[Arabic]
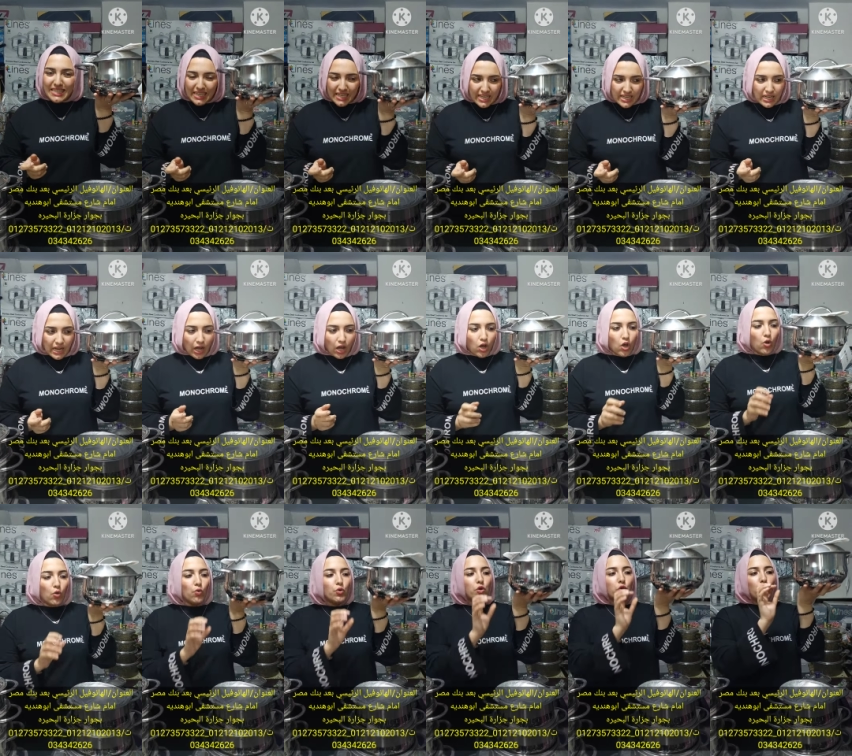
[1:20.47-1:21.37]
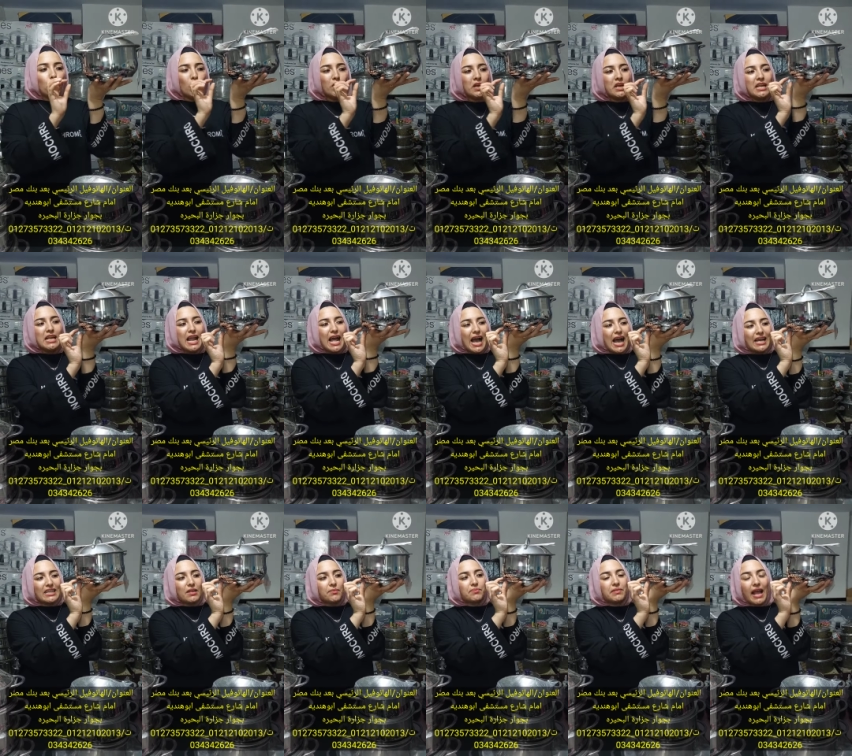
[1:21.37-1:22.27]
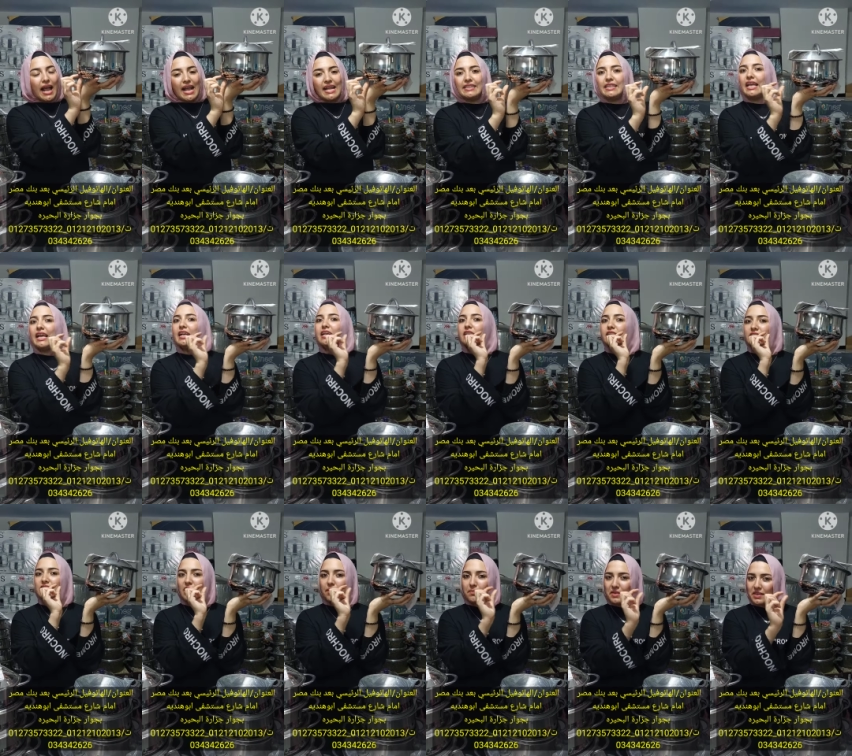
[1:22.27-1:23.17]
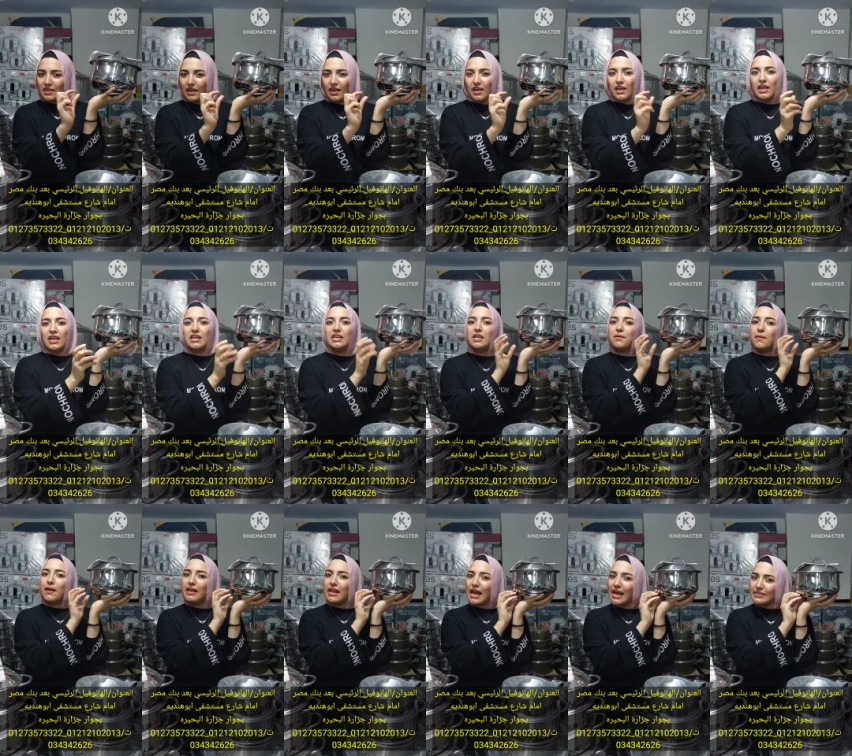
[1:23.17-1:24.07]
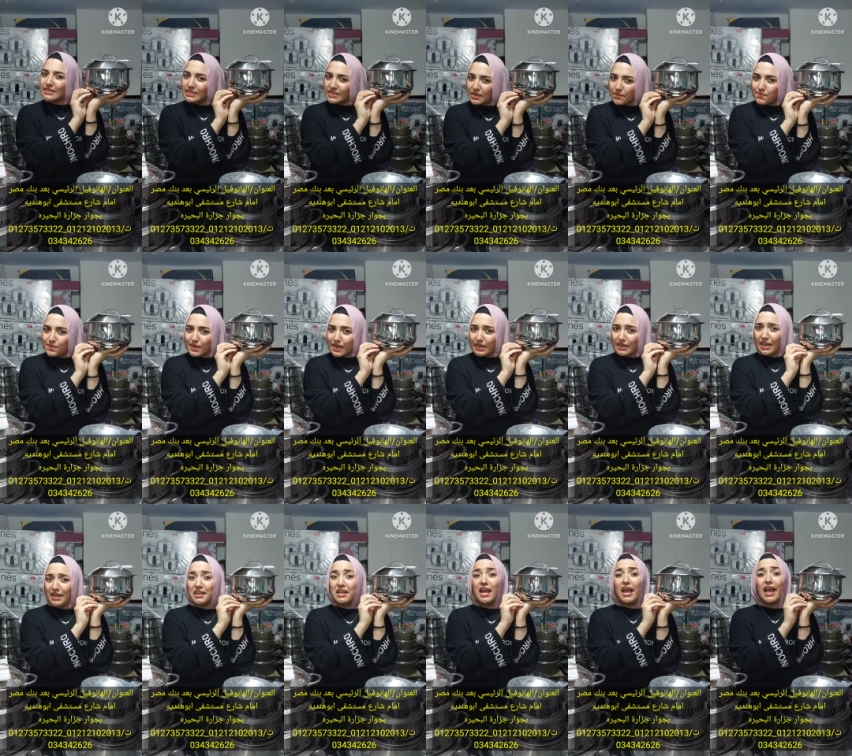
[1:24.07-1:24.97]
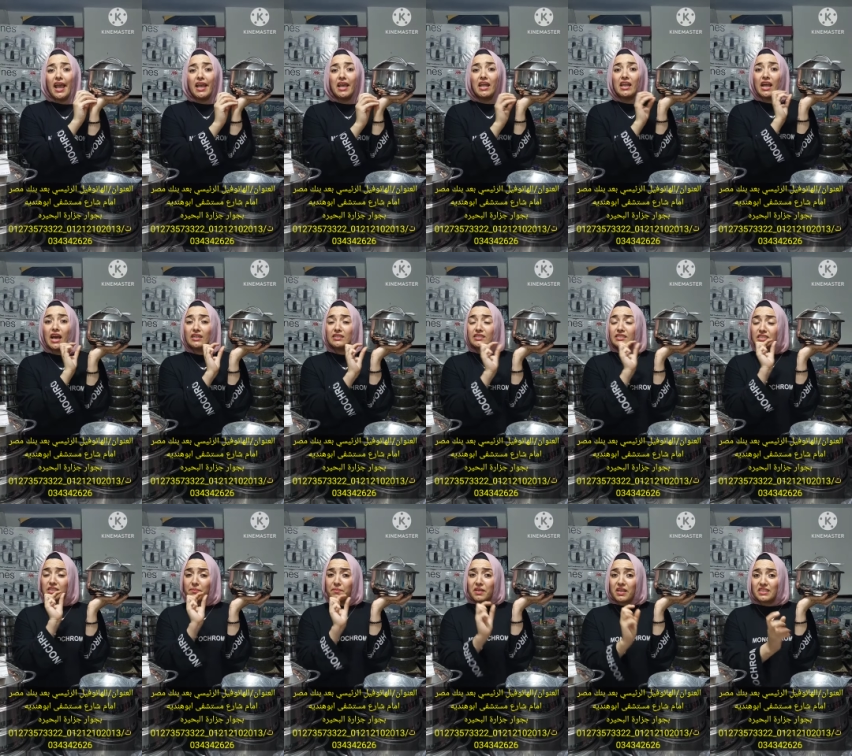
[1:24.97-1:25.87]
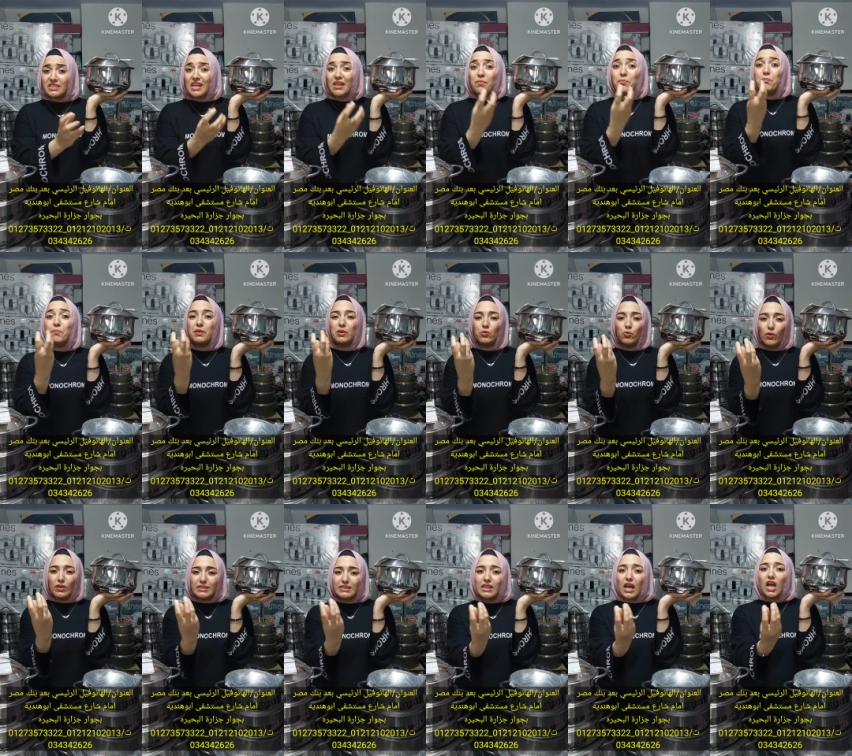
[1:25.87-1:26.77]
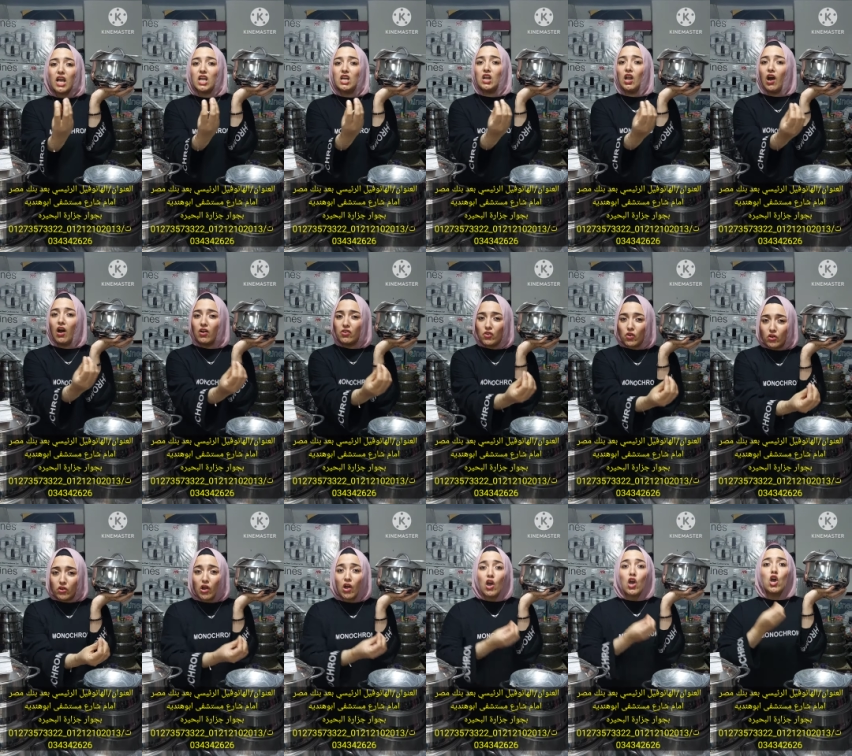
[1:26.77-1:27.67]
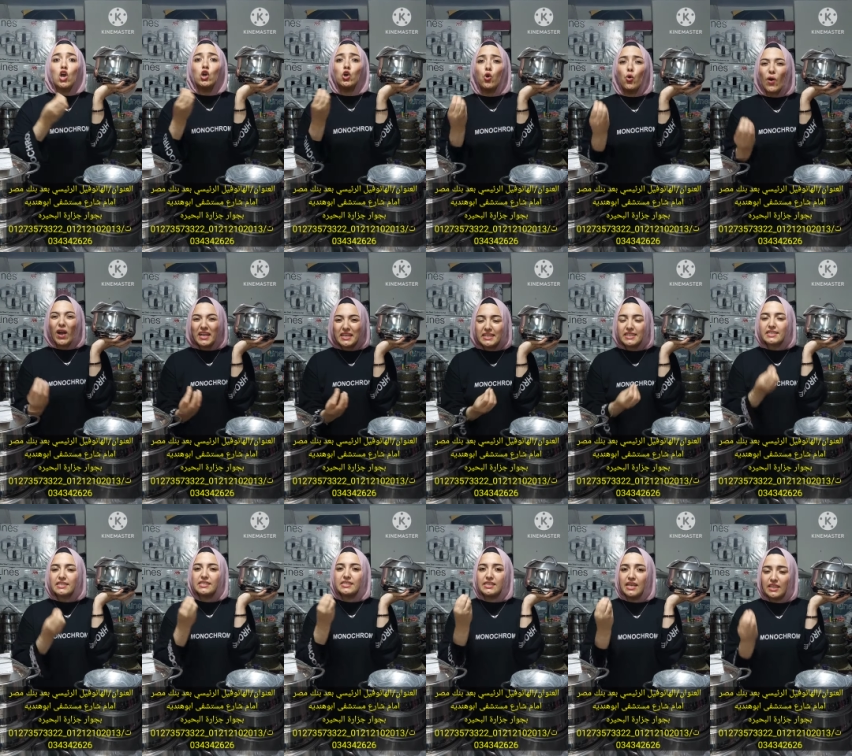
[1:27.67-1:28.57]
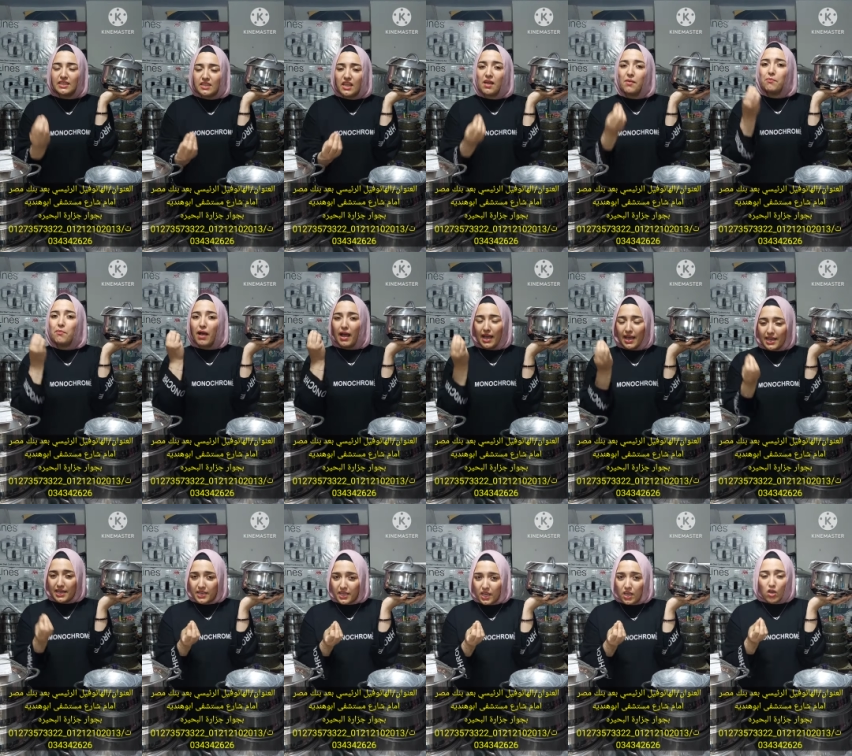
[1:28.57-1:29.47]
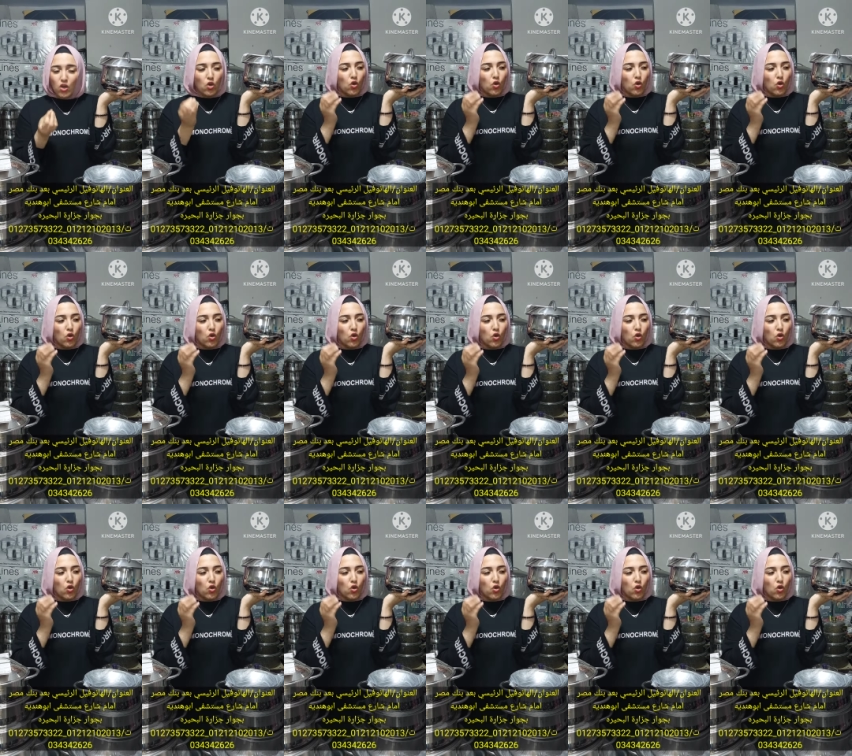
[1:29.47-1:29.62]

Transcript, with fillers: تقيله ويكون القعده بتاعتها سميكه ليه بقى القعده سميكه لان هي القعده السميكه ديت بتوزع الحراره كويس جدا معاكي